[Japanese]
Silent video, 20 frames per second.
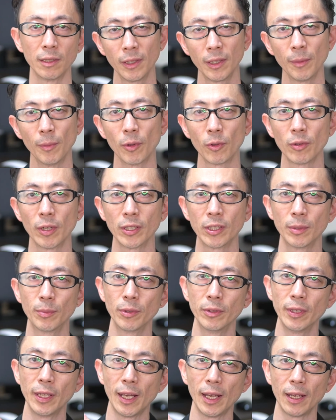で僕は自
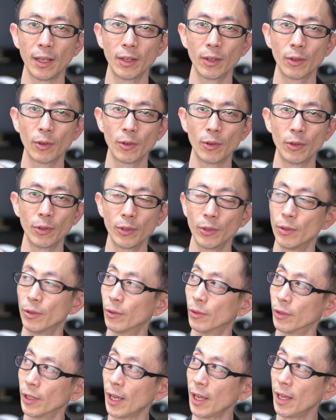分でこういう
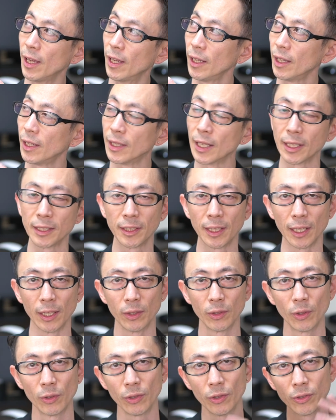本をね出して
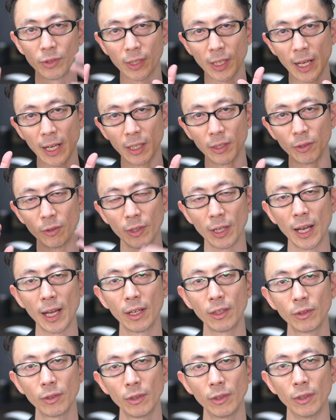脳の使い方を変え
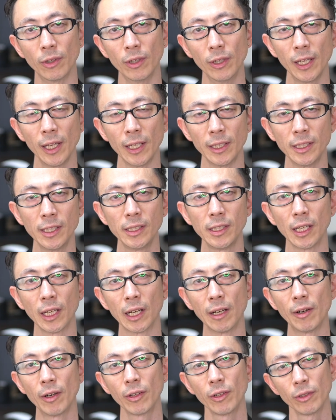ると人生
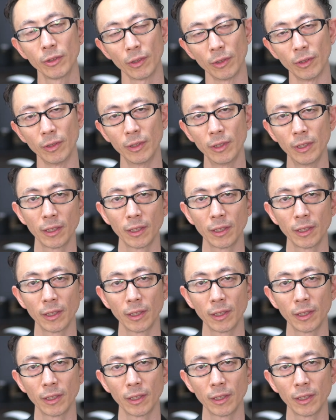変わるよと